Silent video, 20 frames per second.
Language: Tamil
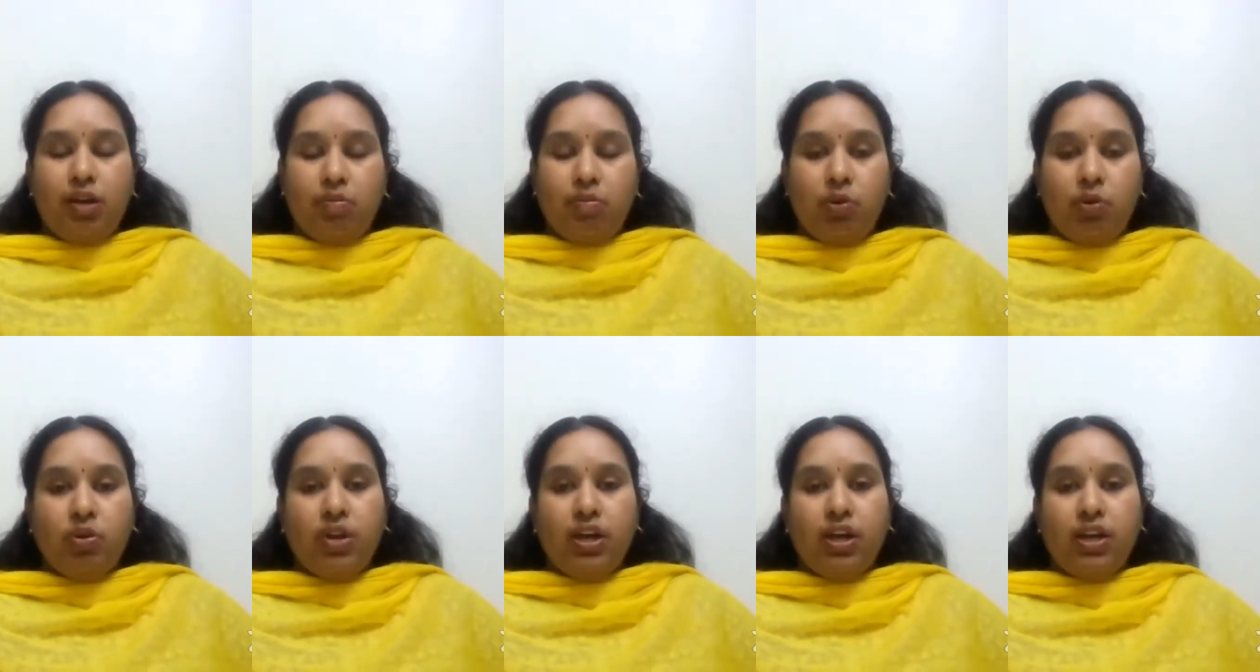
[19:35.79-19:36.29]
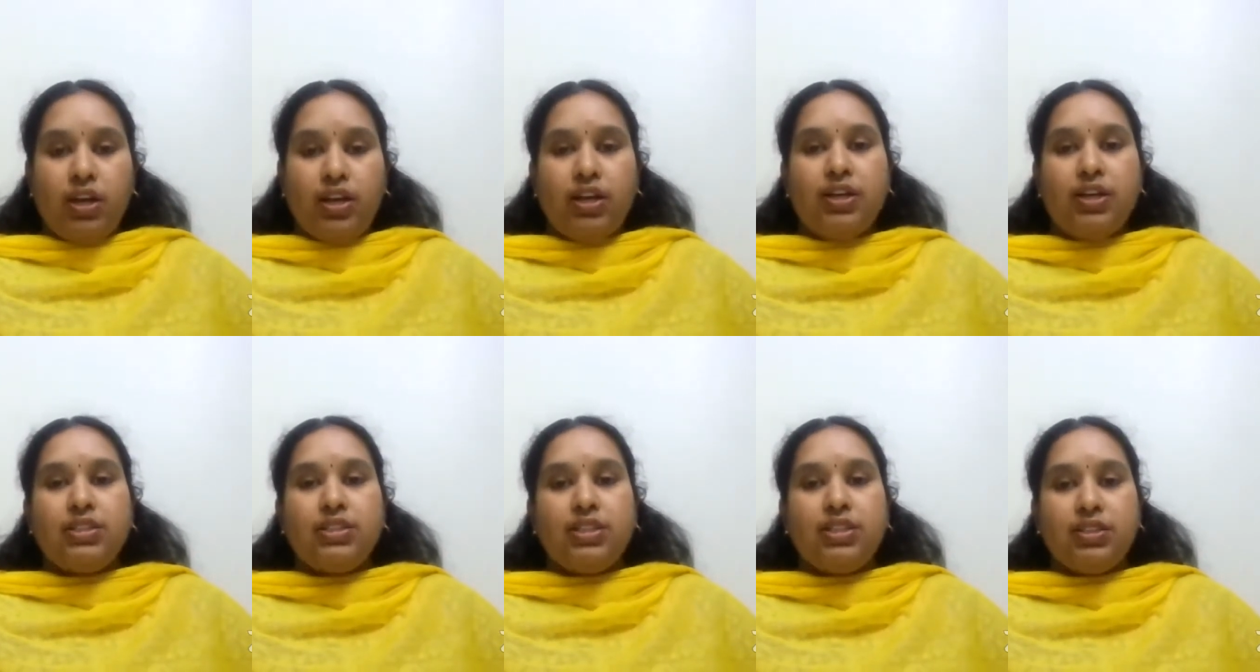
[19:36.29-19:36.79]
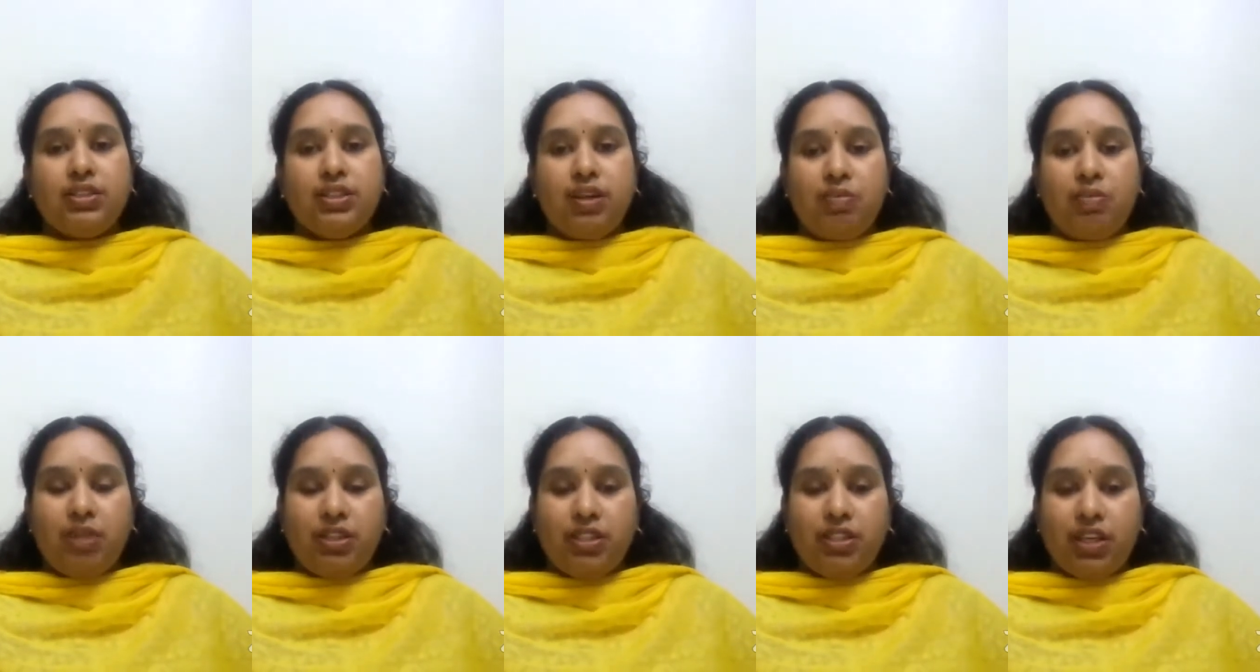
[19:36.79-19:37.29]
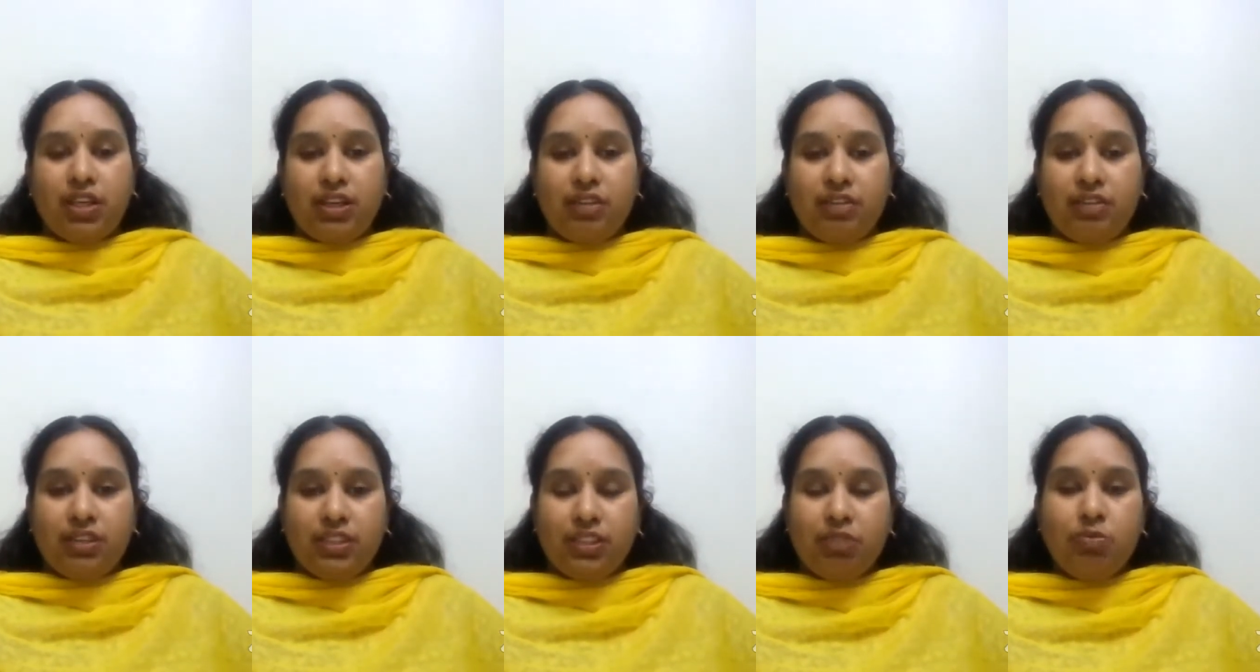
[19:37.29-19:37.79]
போறாங்களாம் சீதா மாதாக்கு
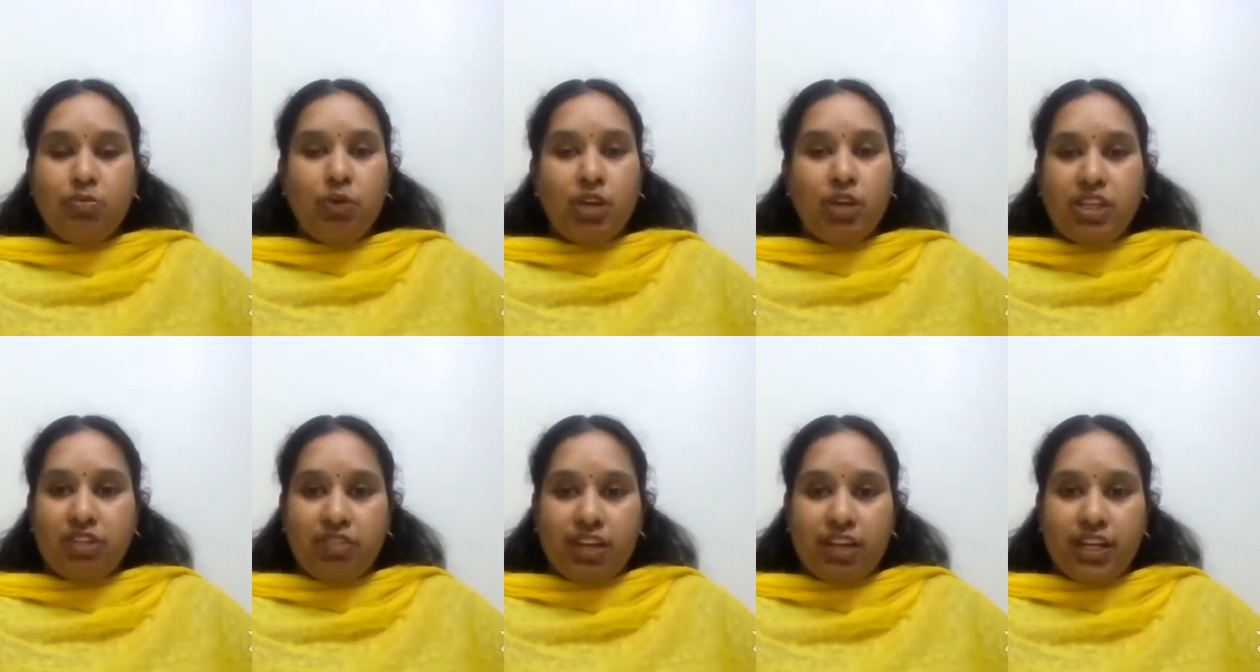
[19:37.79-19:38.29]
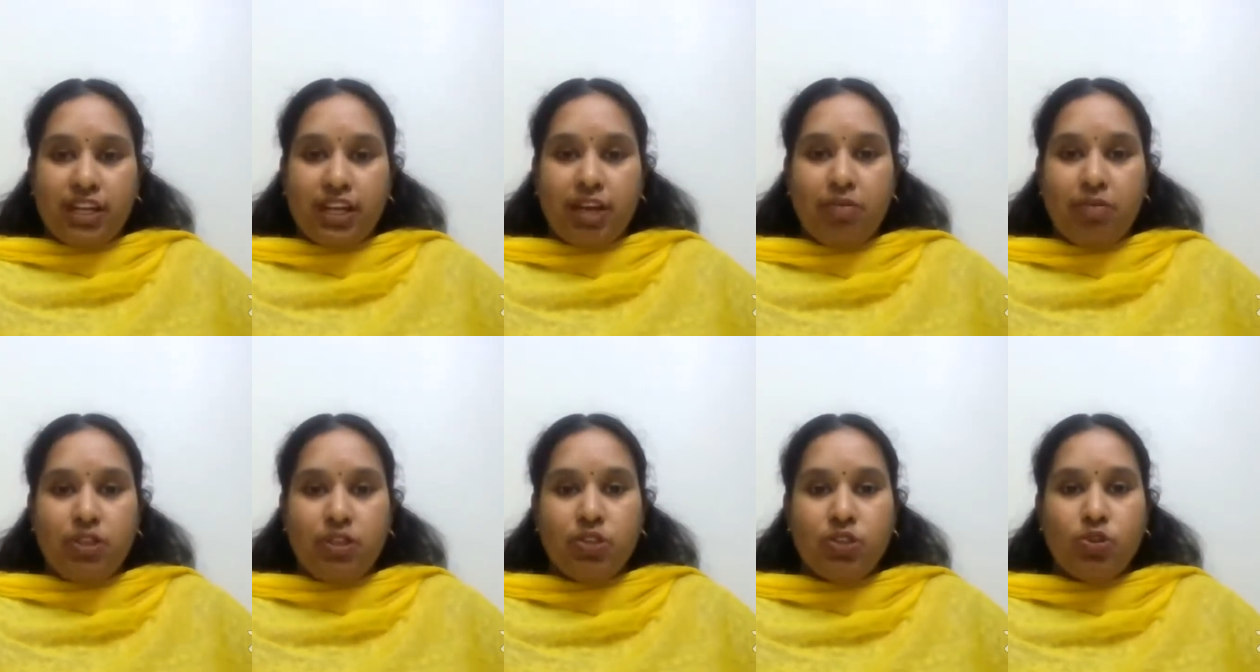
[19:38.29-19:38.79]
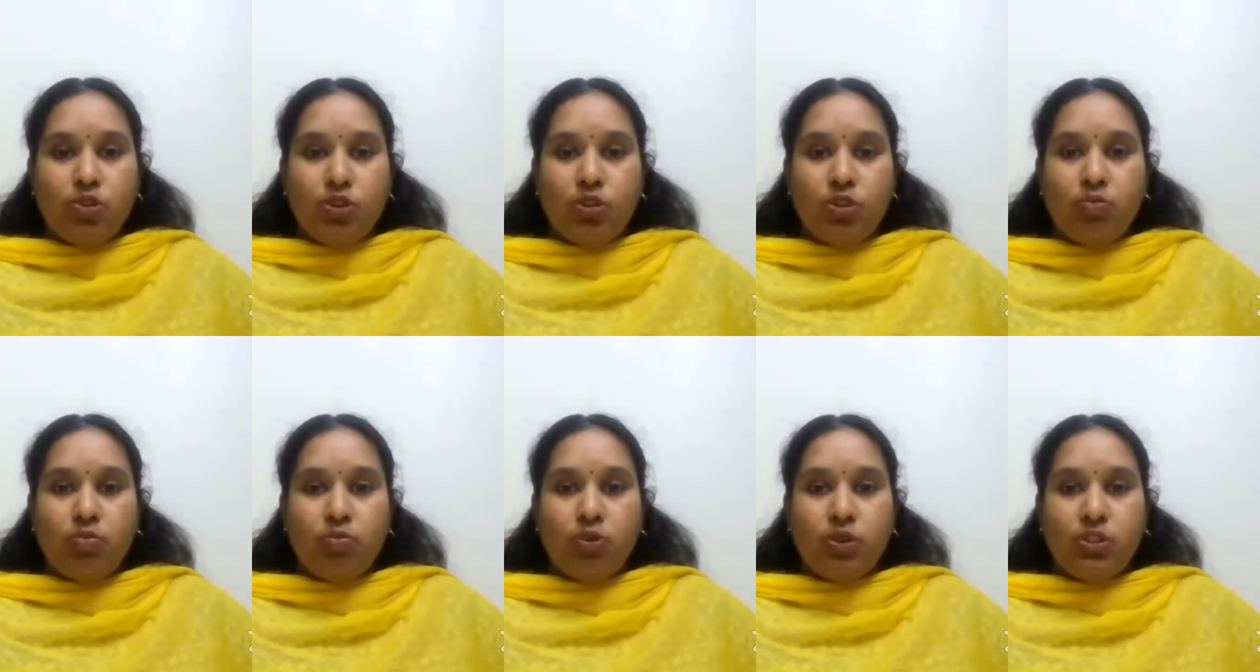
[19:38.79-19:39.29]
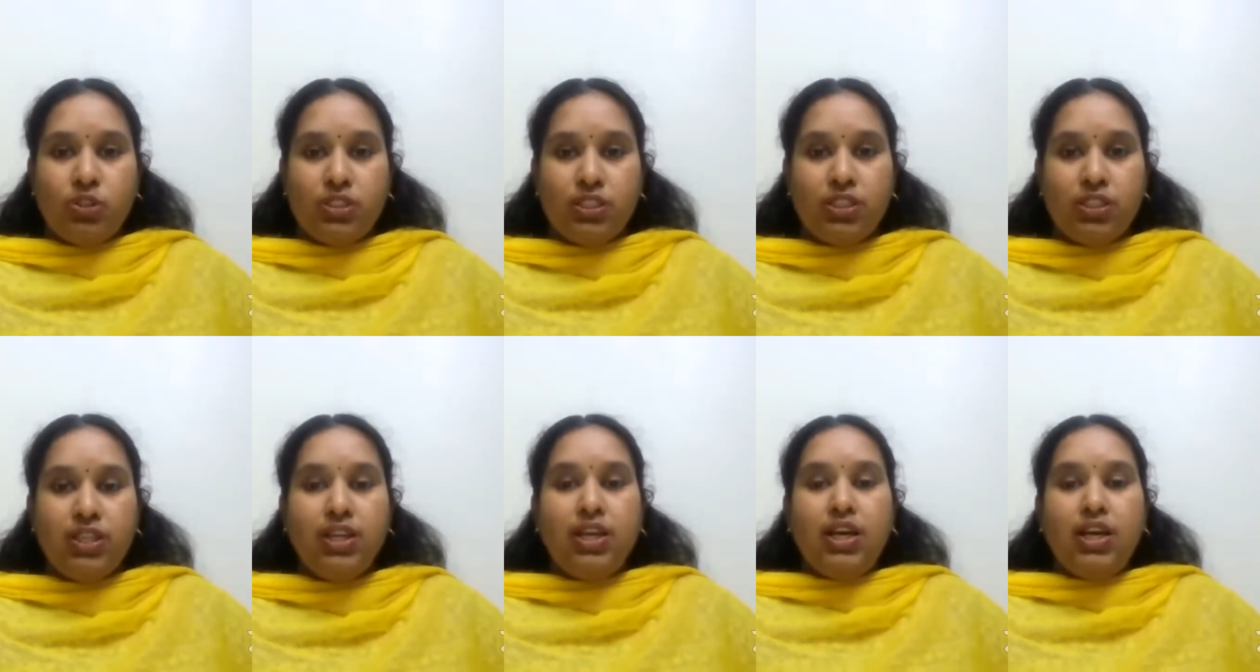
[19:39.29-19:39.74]
வந்து போயிட்டு வரேன் அப்படின்னு சொல்லும் பொழுது